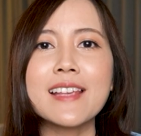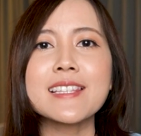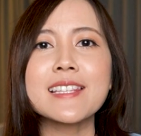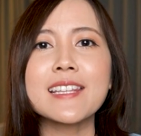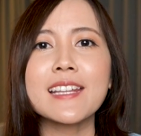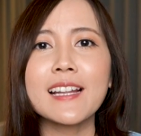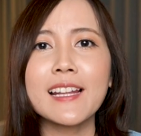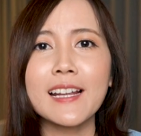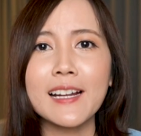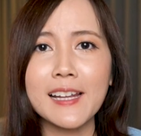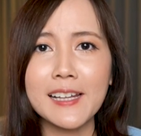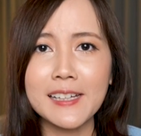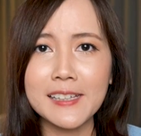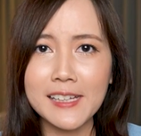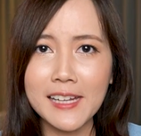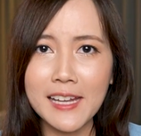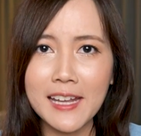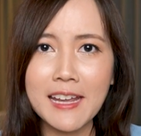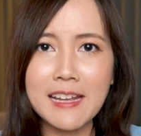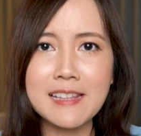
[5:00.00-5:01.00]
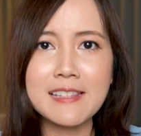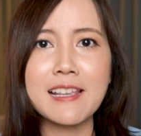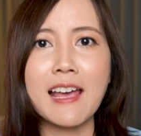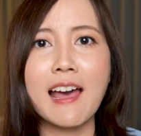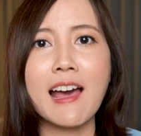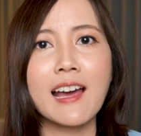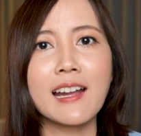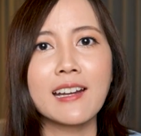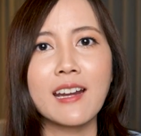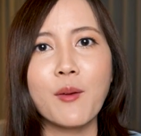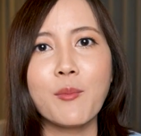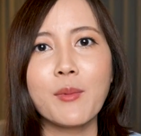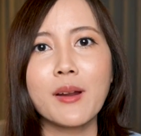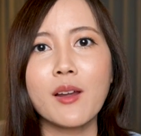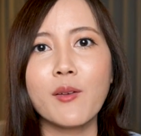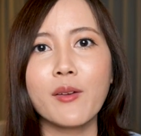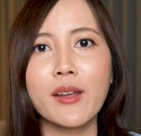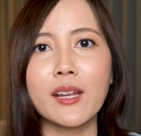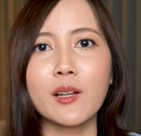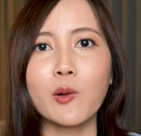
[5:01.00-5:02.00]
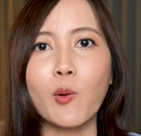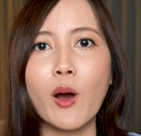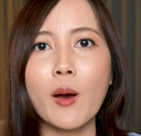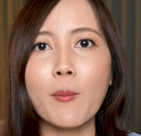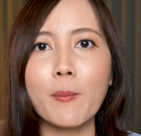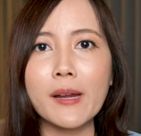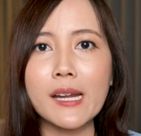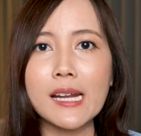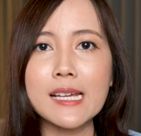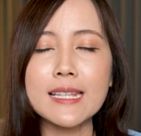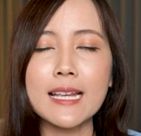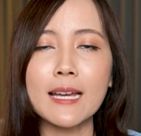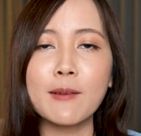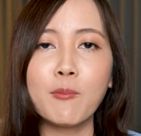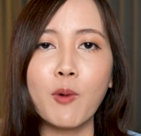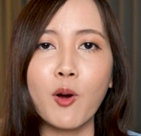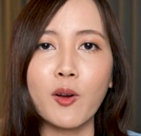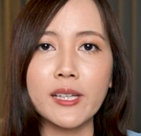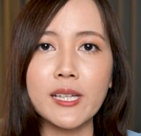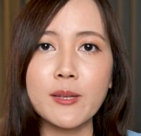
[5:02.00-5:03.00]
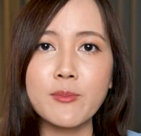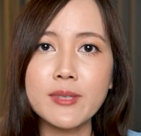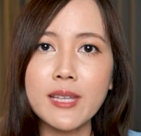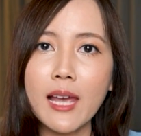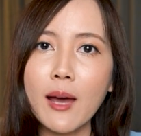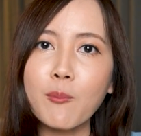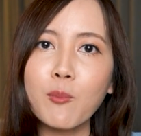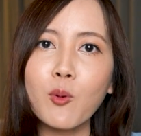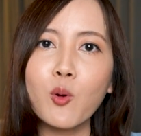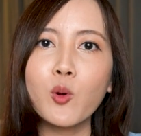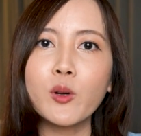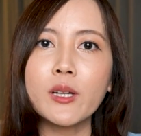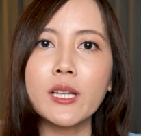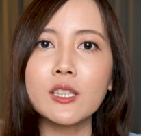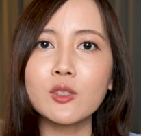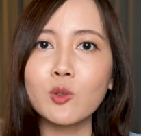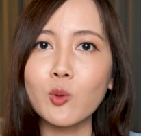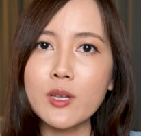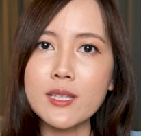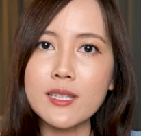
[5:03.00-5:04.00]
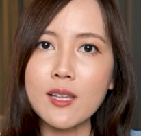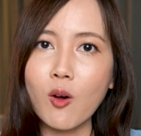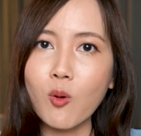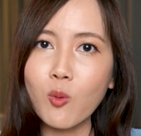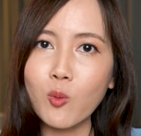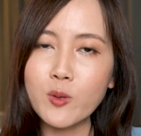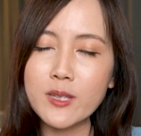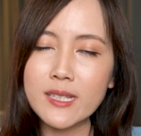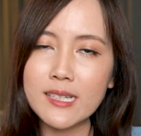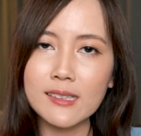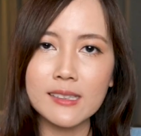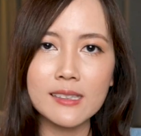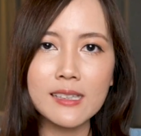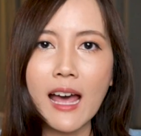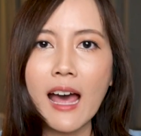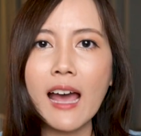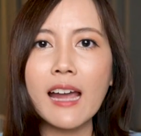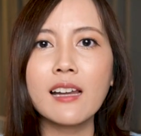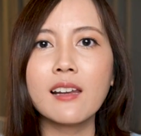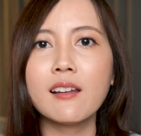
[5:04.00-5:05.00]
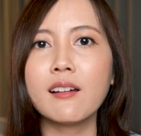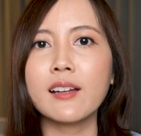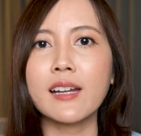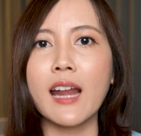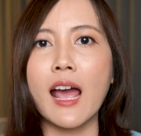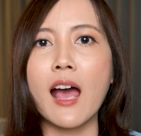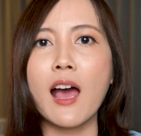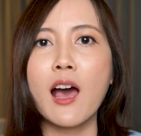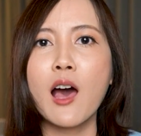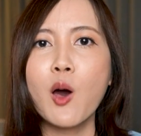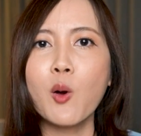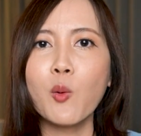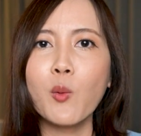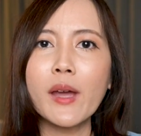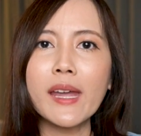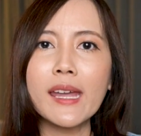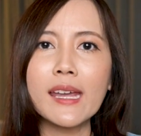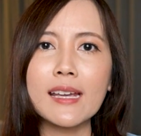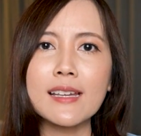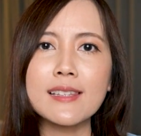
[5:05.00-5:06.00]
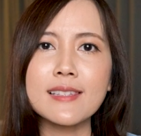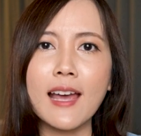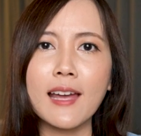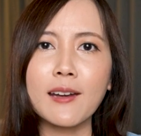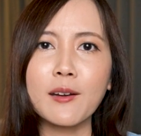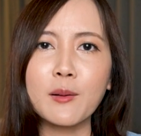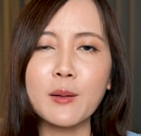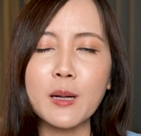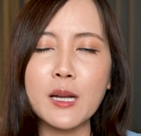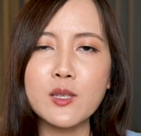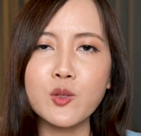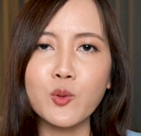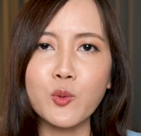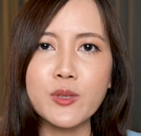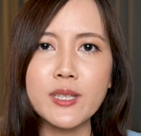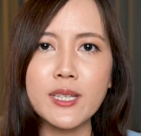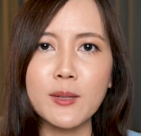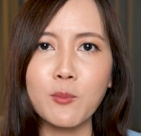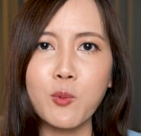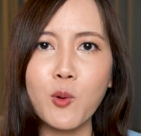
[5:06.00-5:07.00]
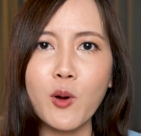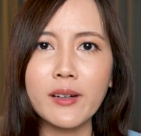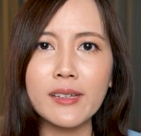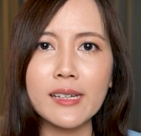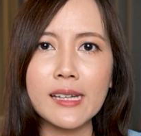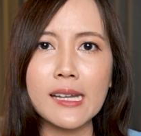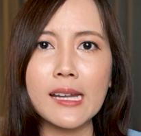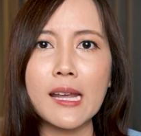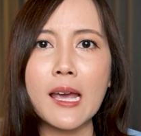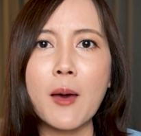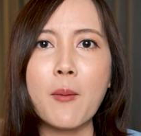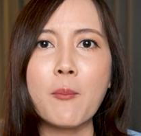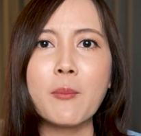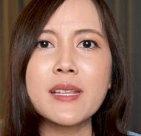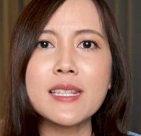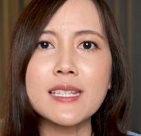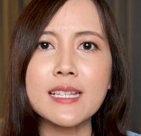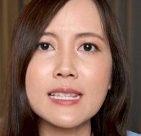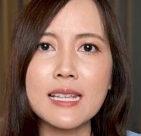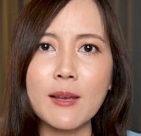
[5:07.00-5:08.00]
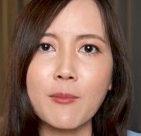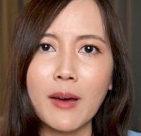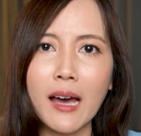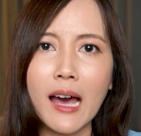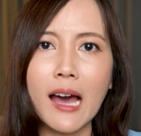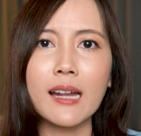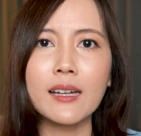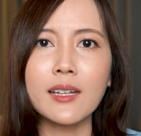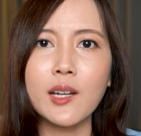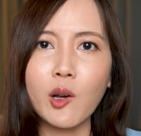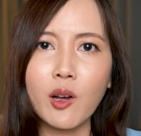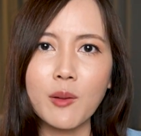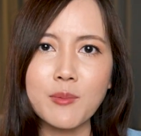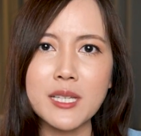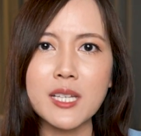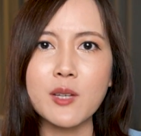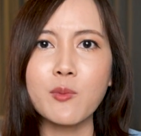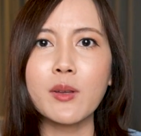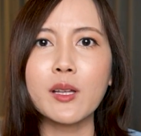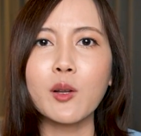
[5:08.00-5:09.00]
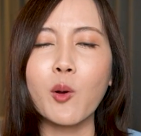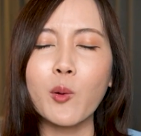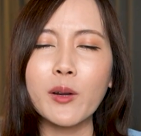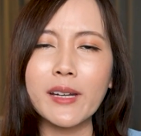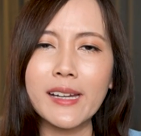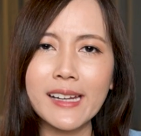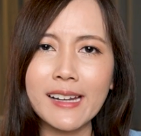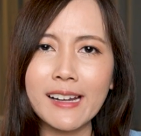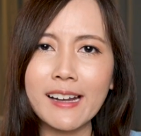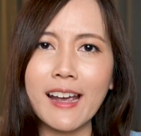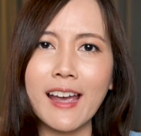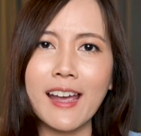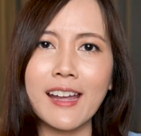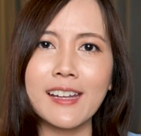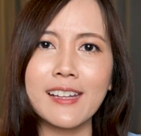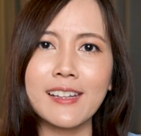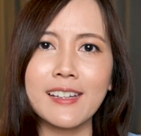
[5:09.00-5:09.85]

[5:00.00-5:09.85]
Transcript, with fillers: ซีนเล็กๆนี่เองจ้าทำให้เราเห็นความเป็นอาจารย์หมอคิมซาบูในตัวซอลอูจินได้เลยนะว่าเอกสารอะไรจุกจิกพวกนี้มันจะสำคัญเท่ากับชีวิตคนได้ยังไง